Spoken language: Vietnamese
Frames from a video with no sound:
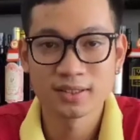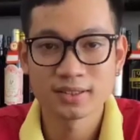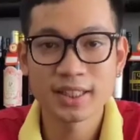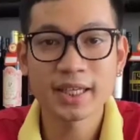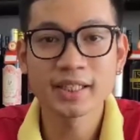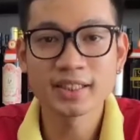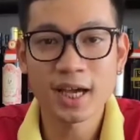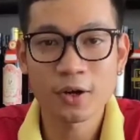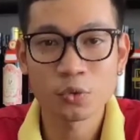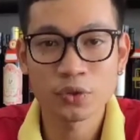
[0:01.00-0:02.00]
Xin kính
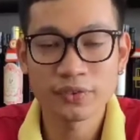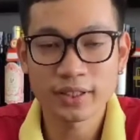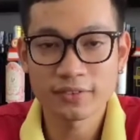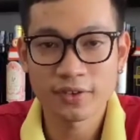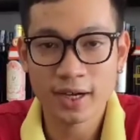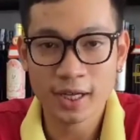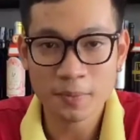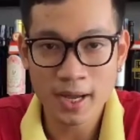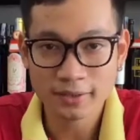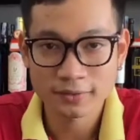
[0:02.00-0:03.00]
chào quý vị và
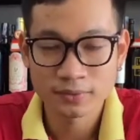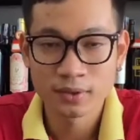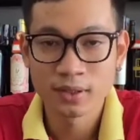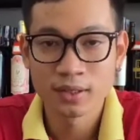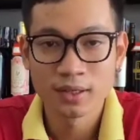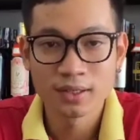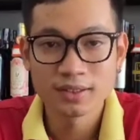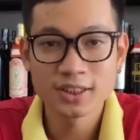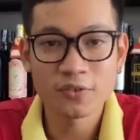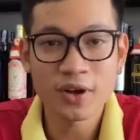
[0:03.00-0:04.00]
các bạn.
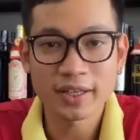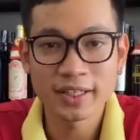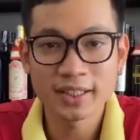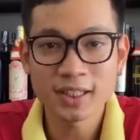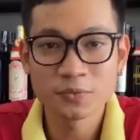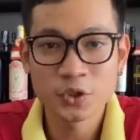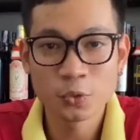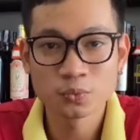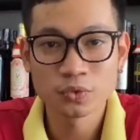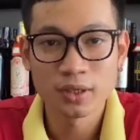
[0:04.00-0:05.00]
Dựa vàng ý tầm
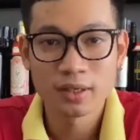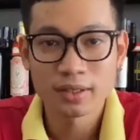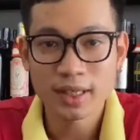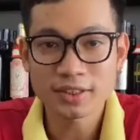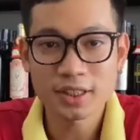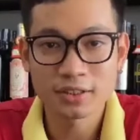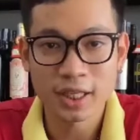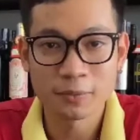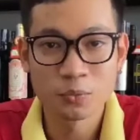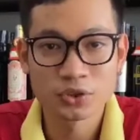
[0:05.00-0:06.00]
trung đã trở
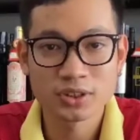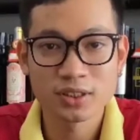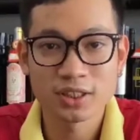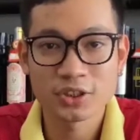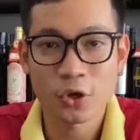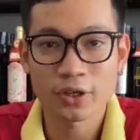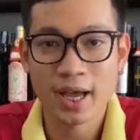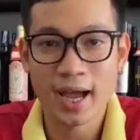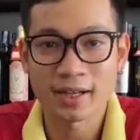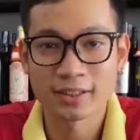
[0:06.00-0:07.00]
thành một sự lựa chọn
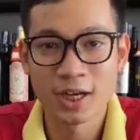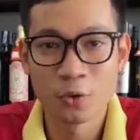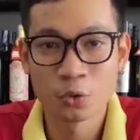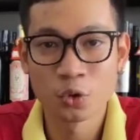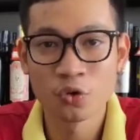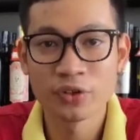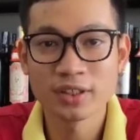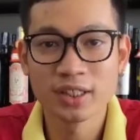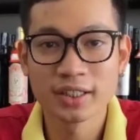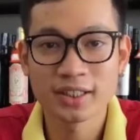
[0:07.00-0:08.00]
hàng đầu đối với
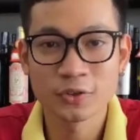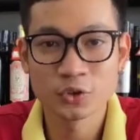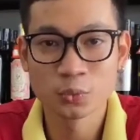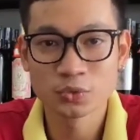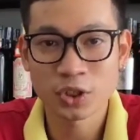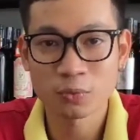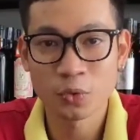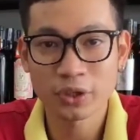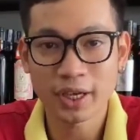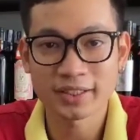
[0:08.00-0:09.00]
người tiêu dùng trong
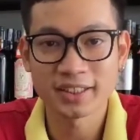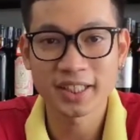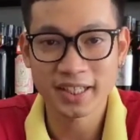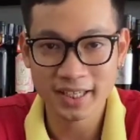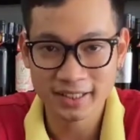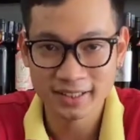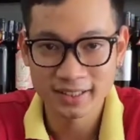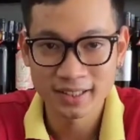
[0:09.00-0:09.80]
bối cảnh hiện nay.